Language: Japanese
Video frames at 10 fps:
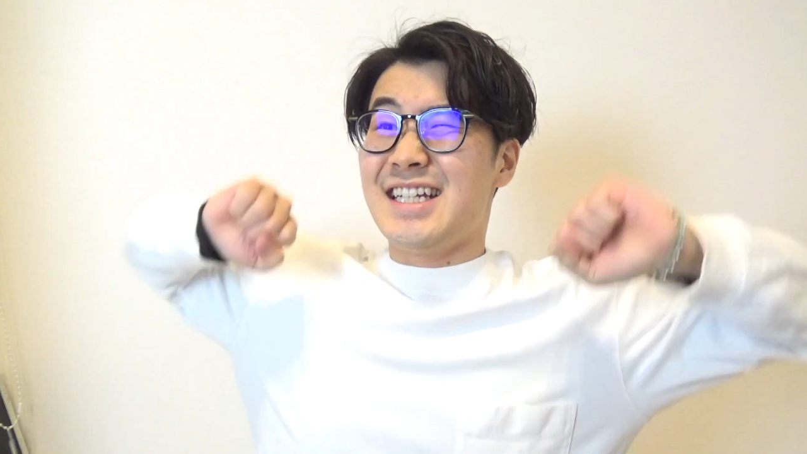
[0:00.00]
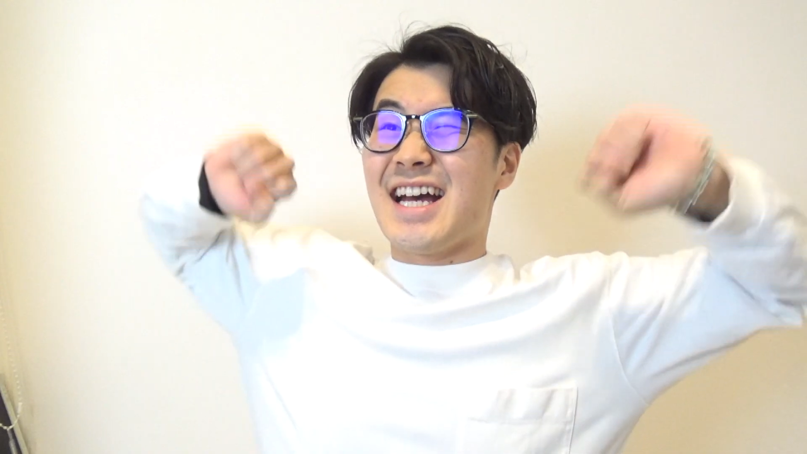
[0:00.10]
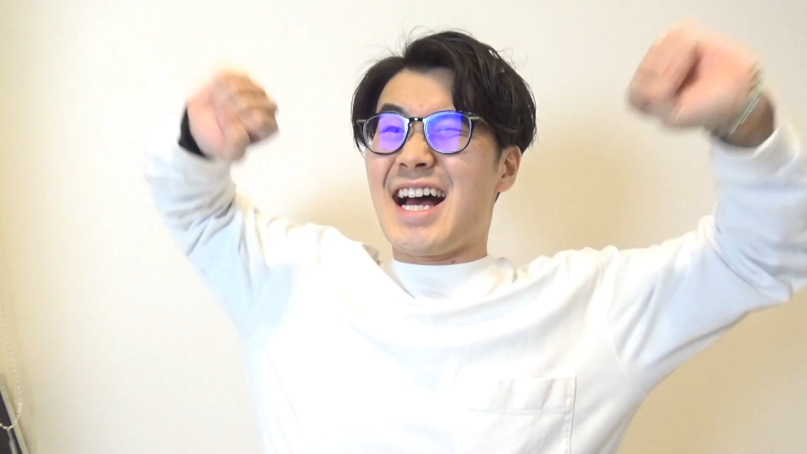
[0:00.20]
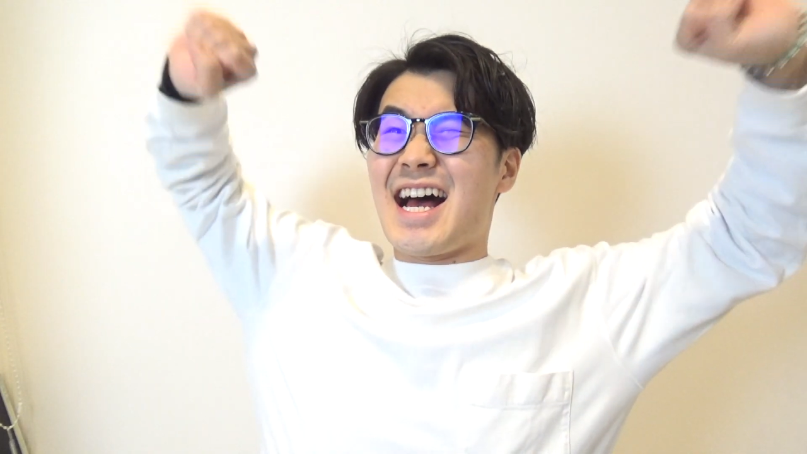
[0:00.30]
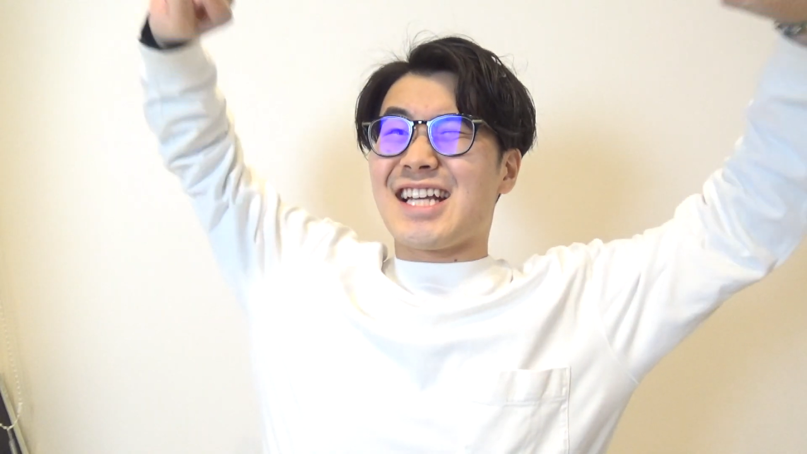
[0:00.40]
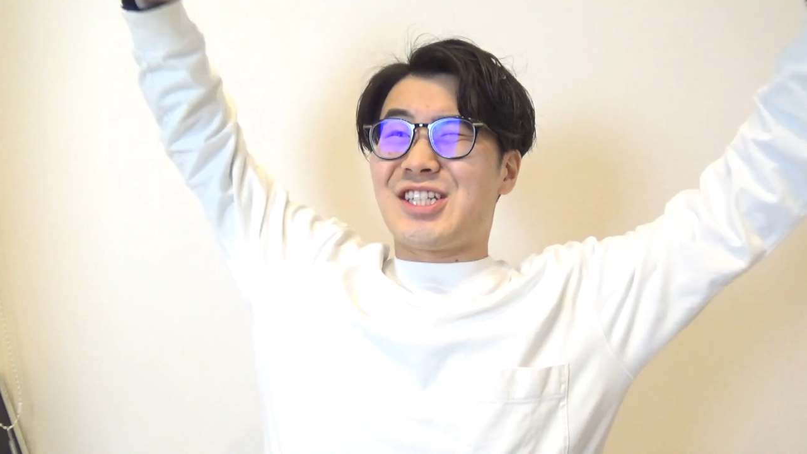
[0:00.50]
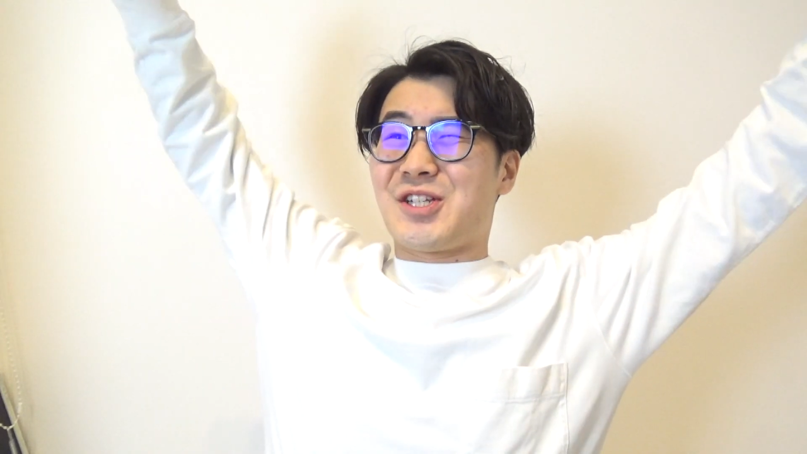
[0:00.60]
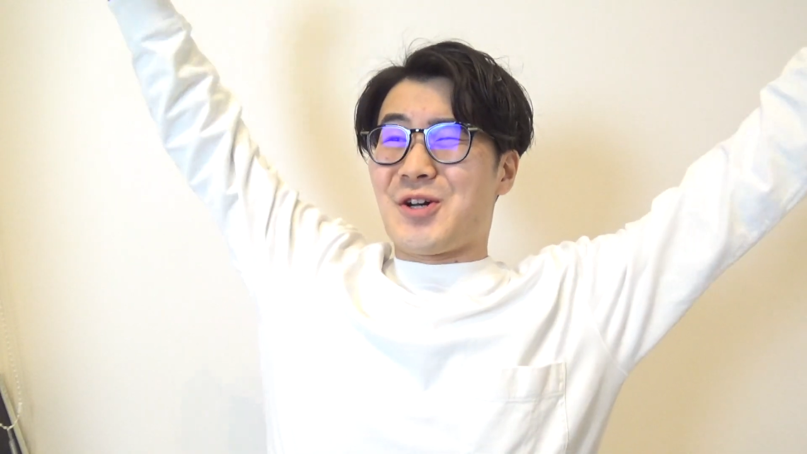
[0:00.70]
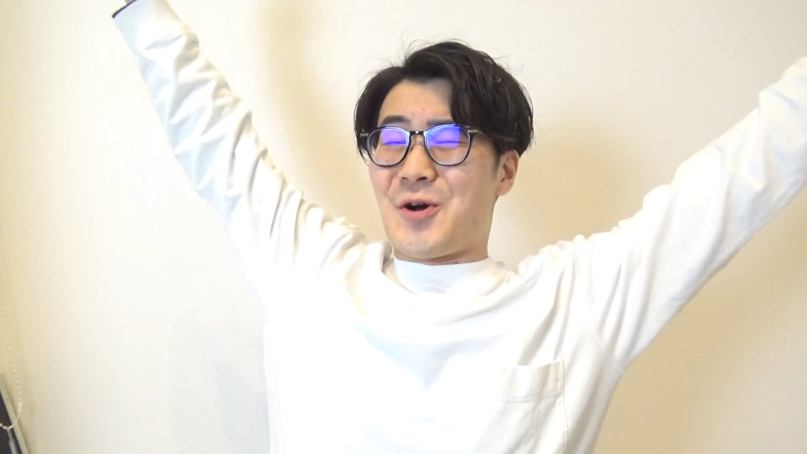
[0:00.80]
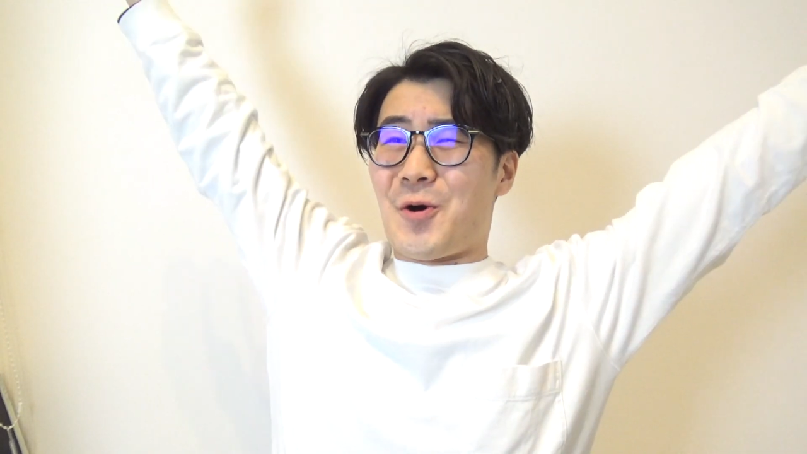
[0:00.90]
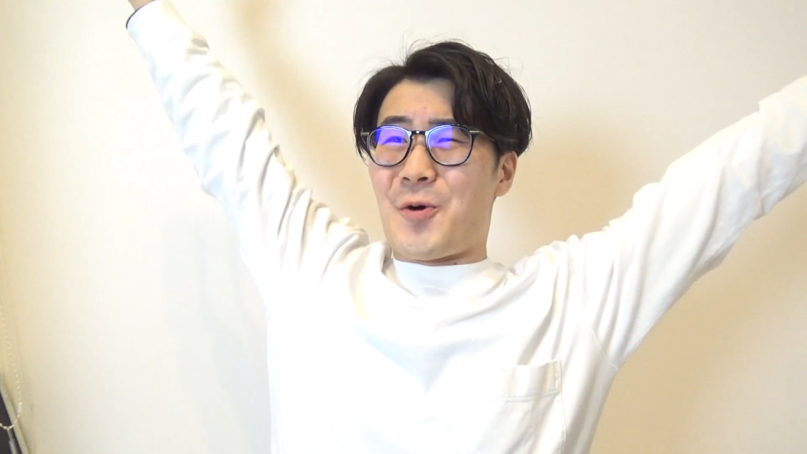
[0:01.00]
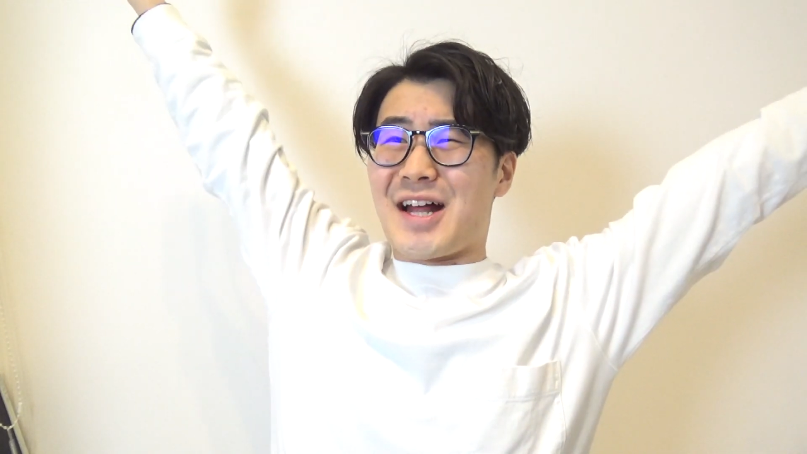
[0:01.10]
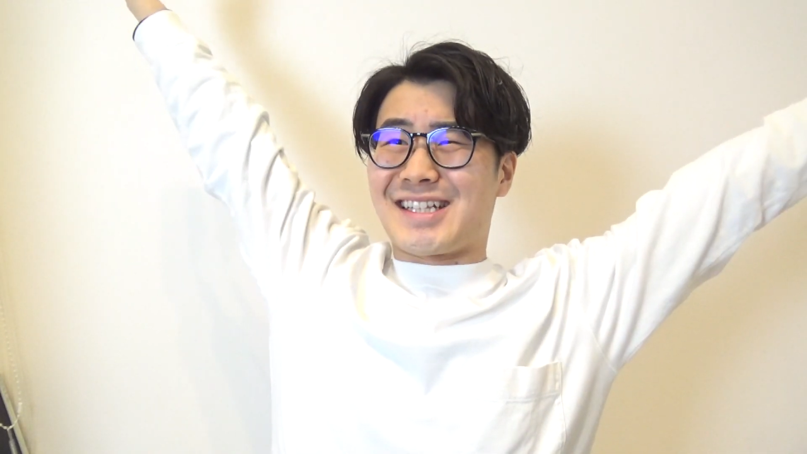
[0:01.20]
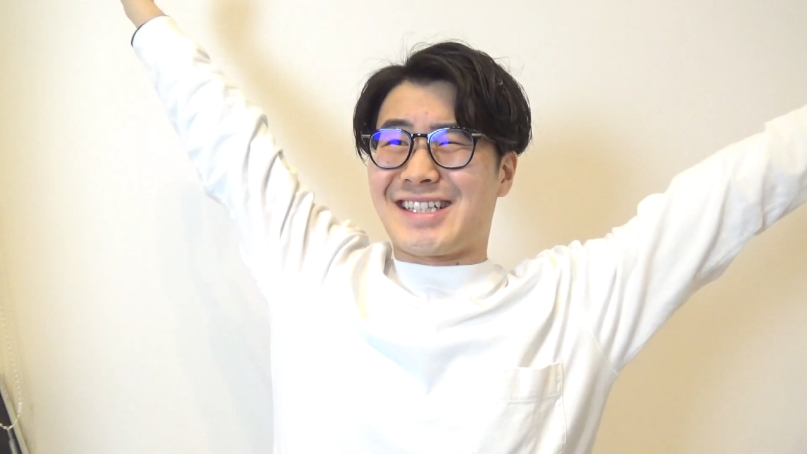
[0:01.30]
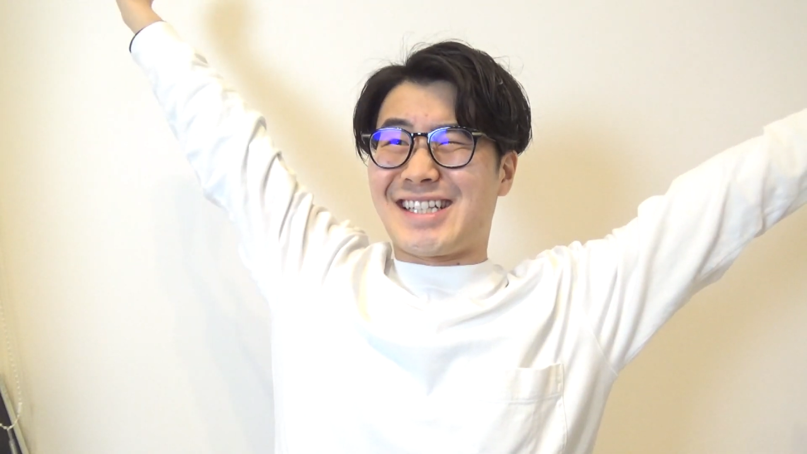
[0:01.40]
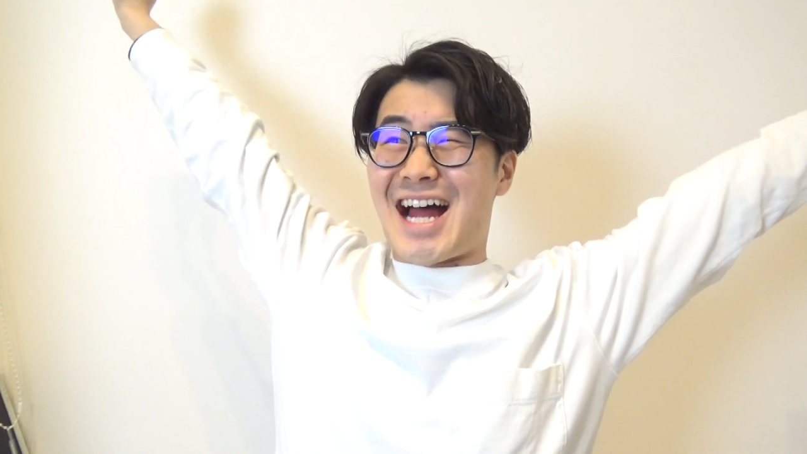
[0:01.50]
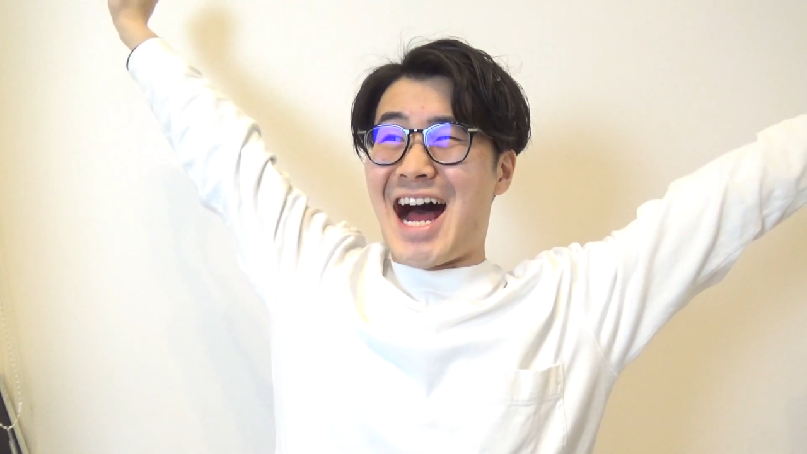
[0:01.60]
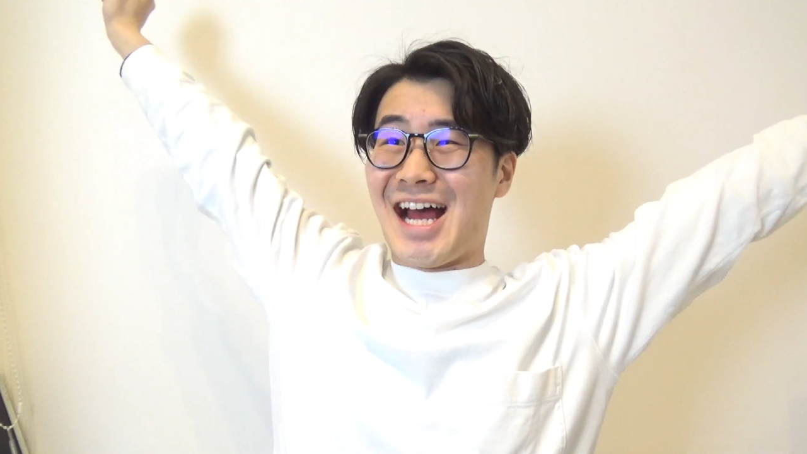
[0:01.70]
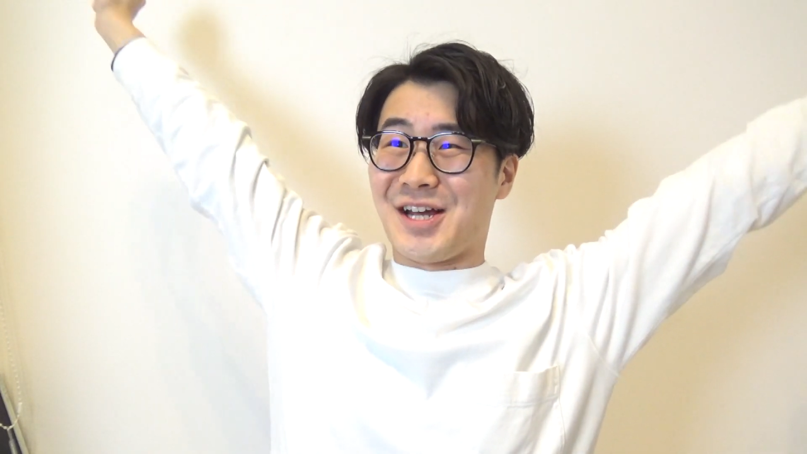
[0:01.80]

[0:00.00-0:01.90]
いやー授業終わった